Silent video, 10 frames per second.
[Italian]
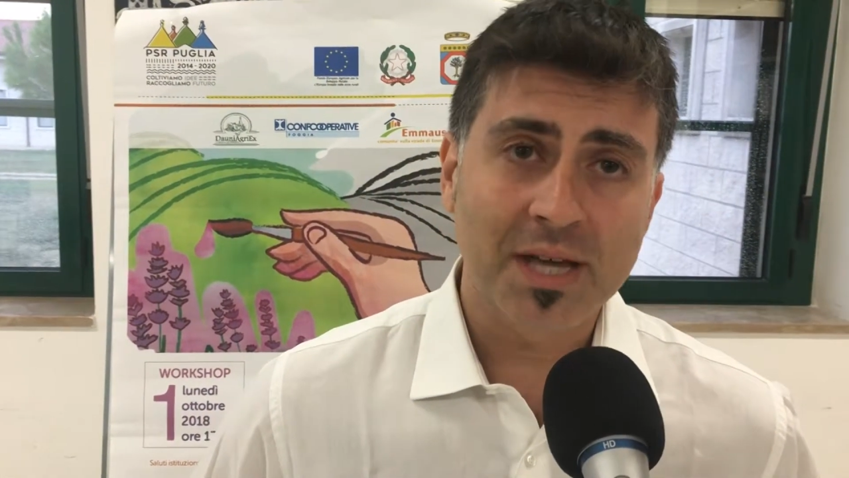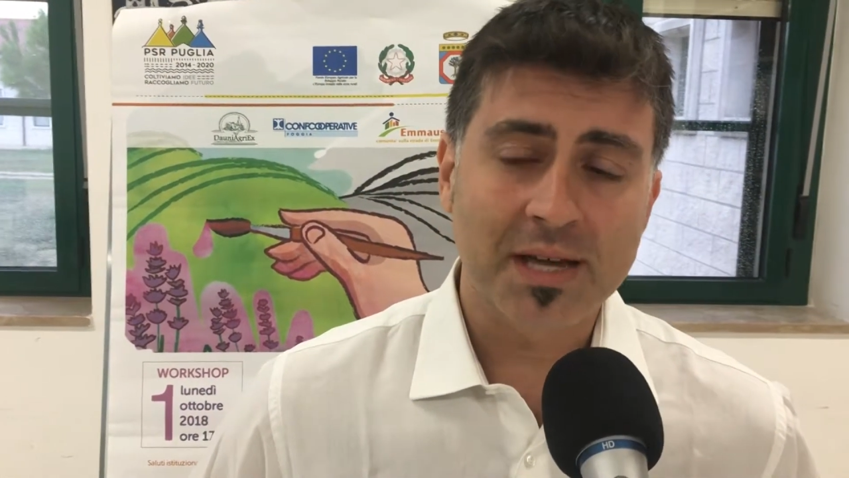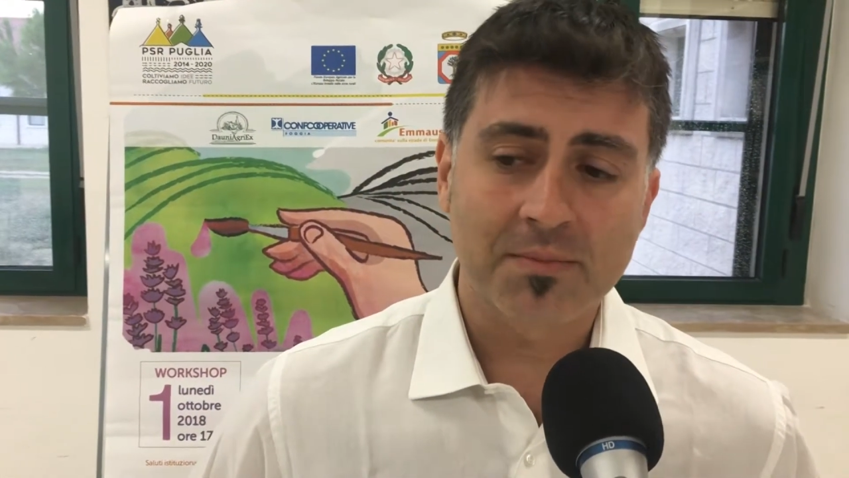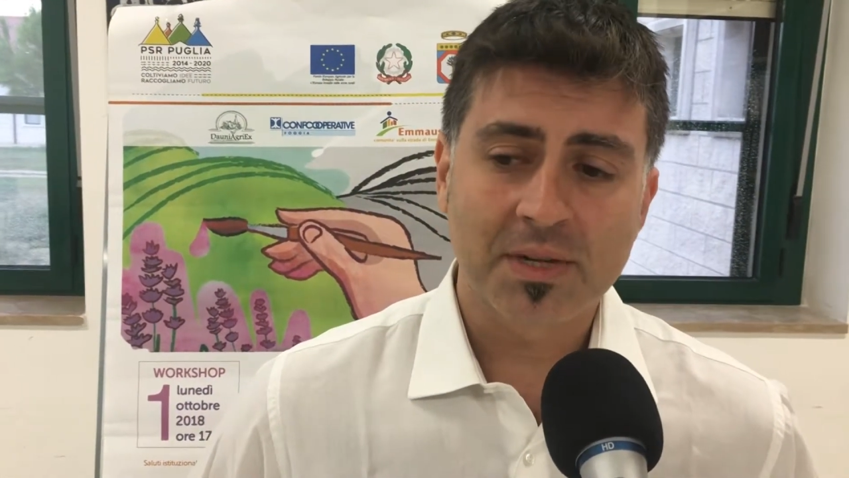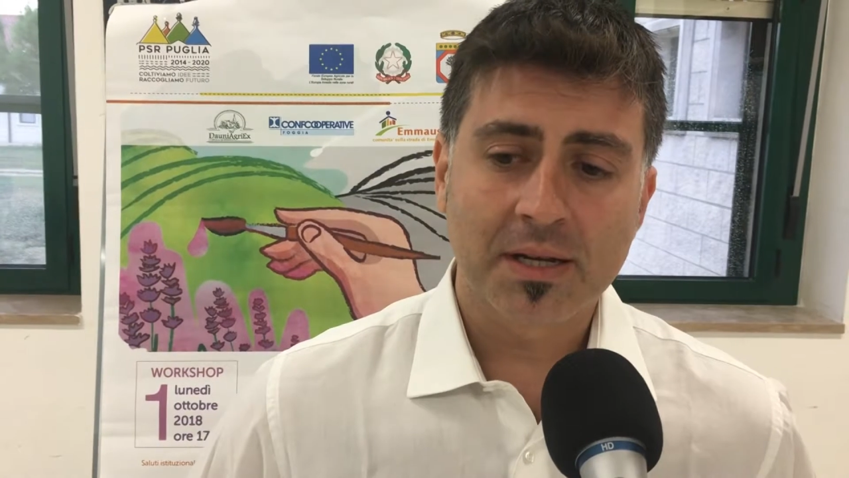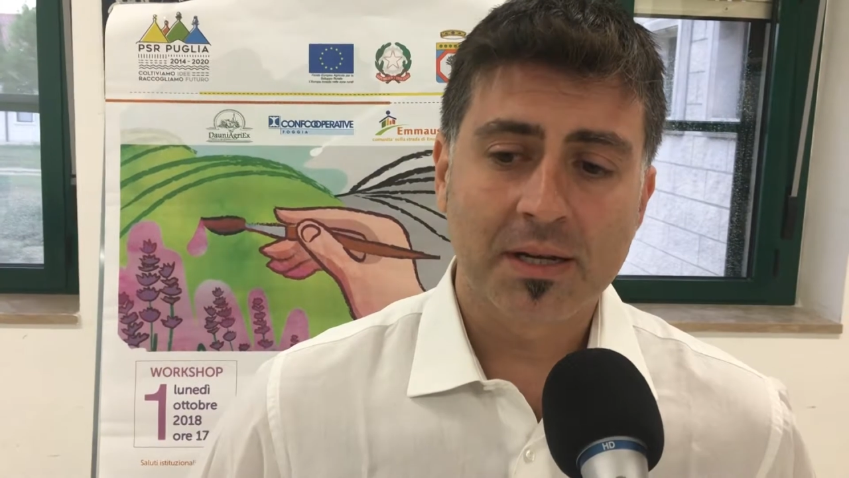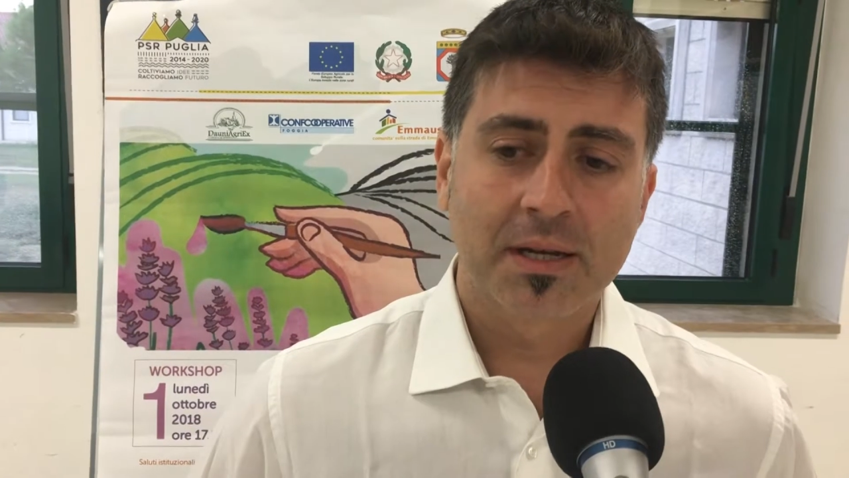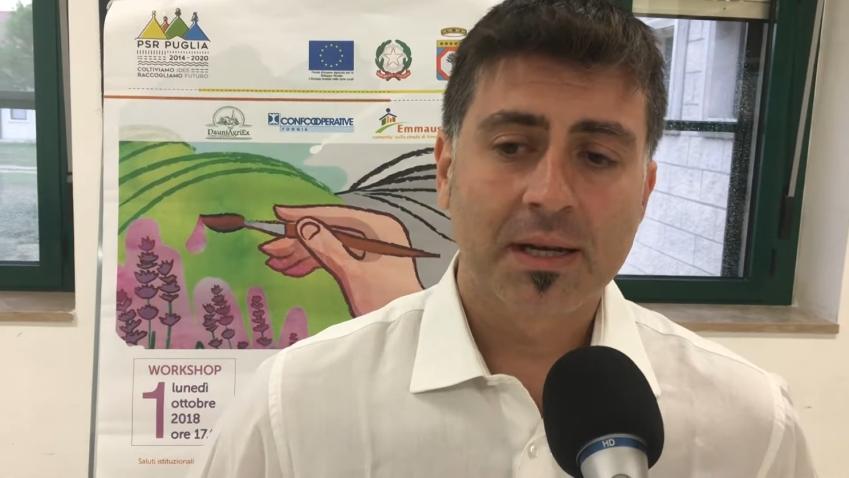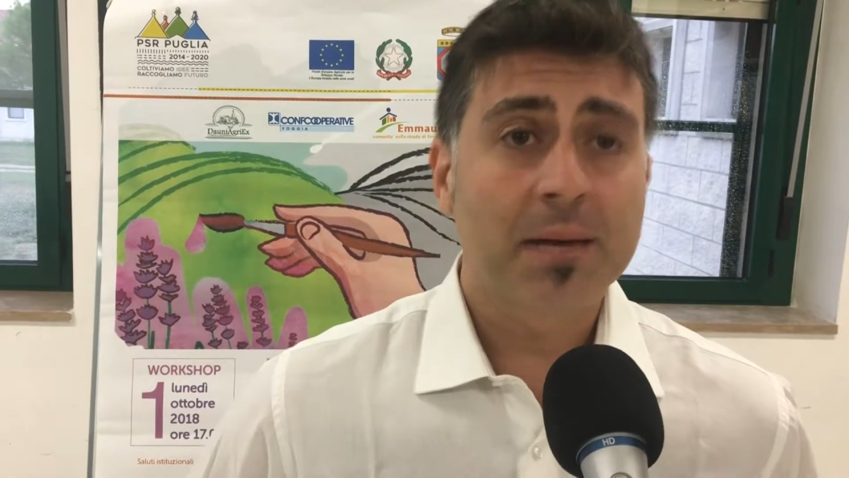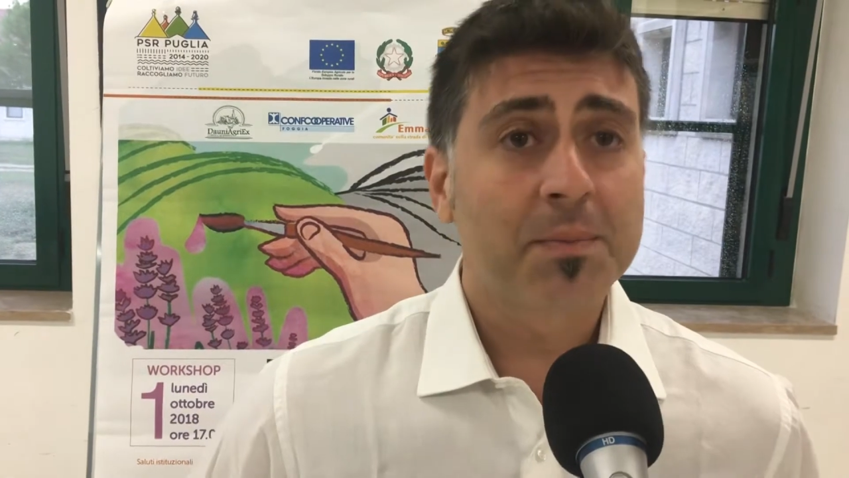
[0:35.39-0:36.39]

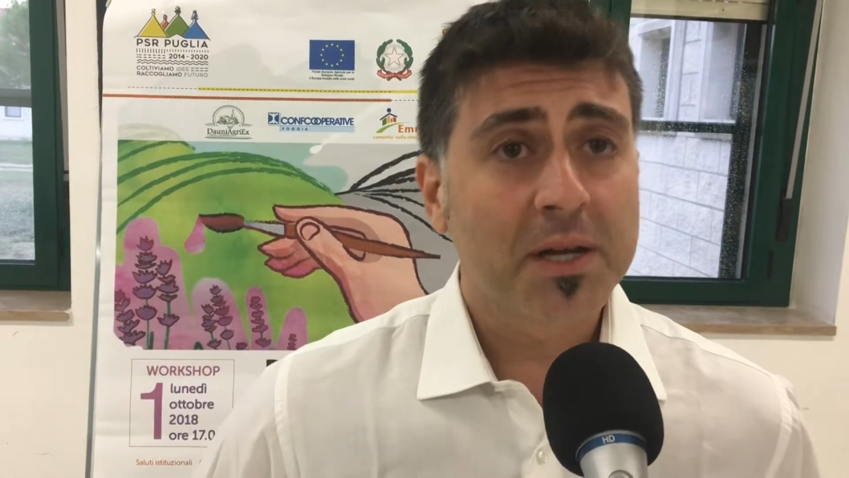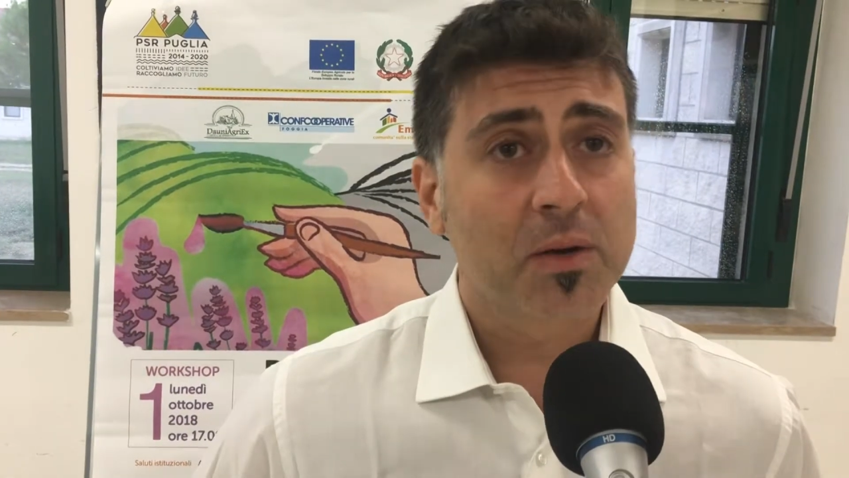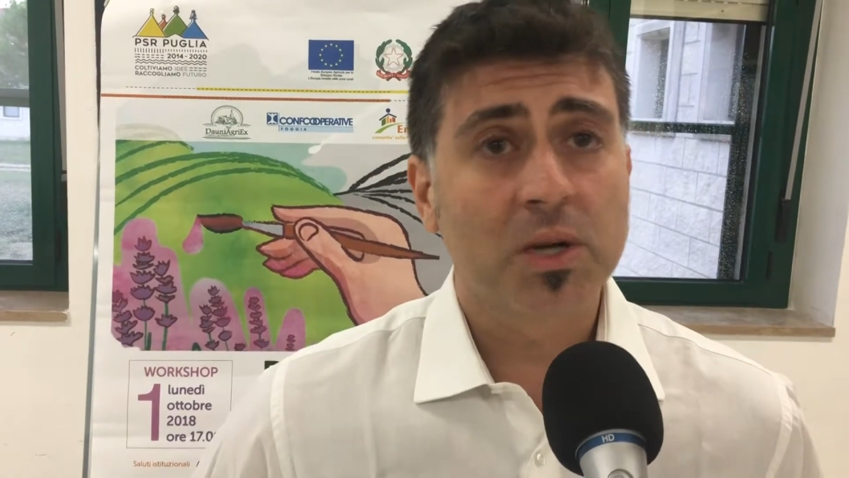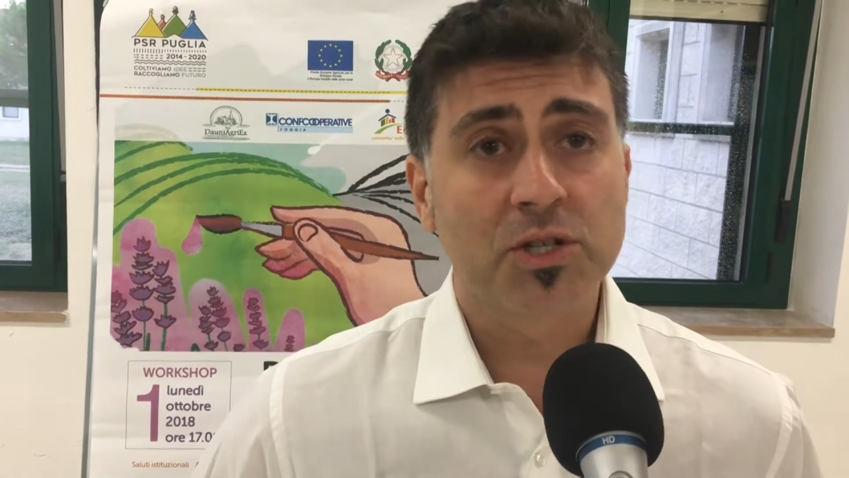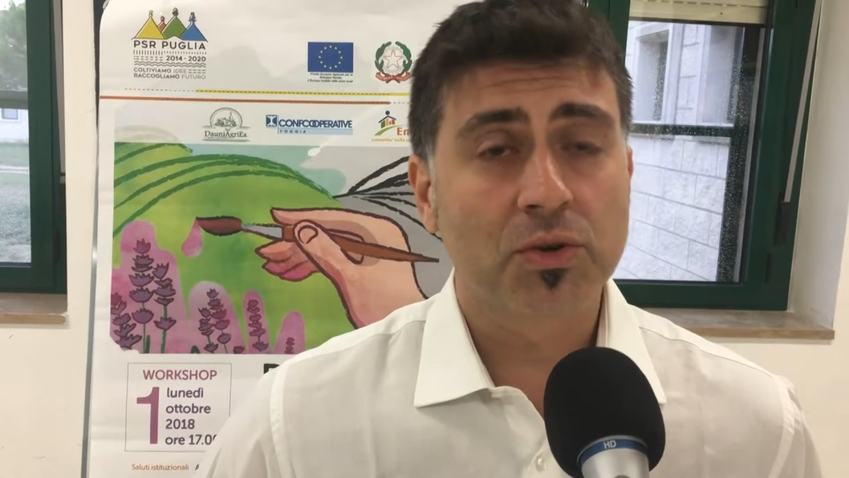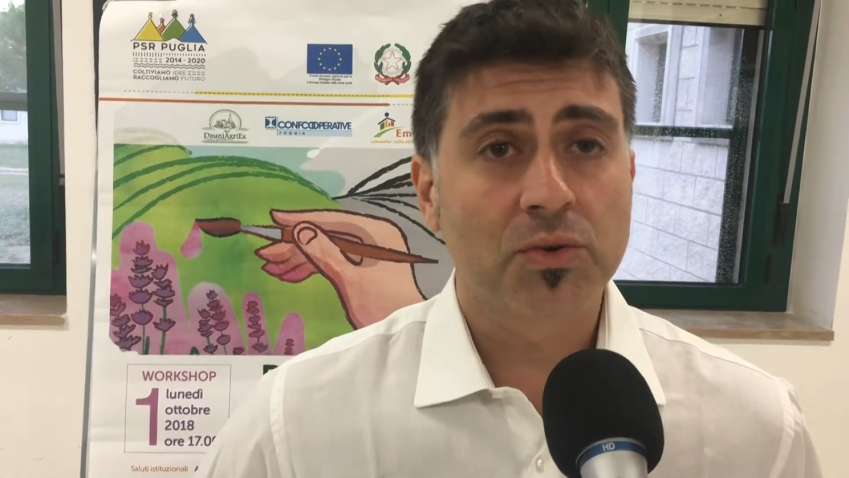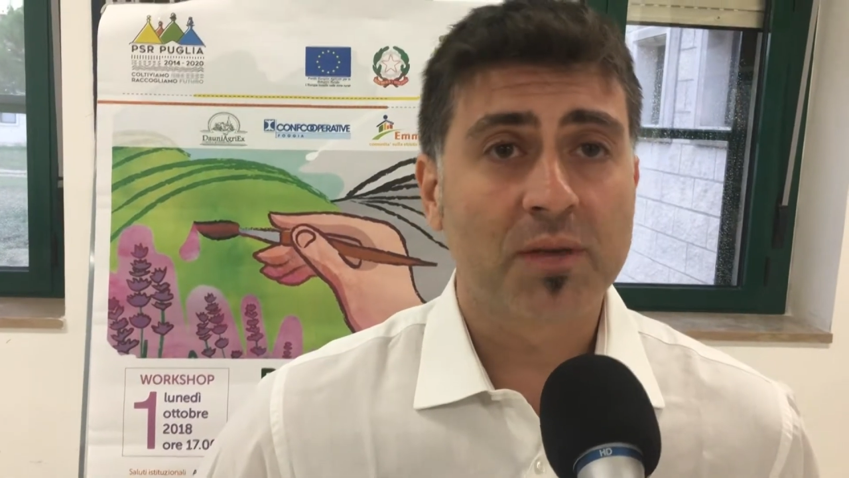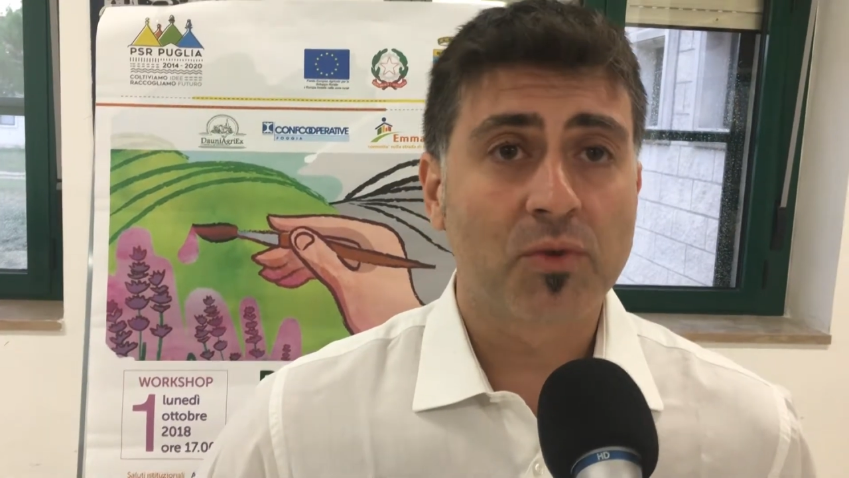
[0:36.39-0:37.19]
termine capire quali sono le,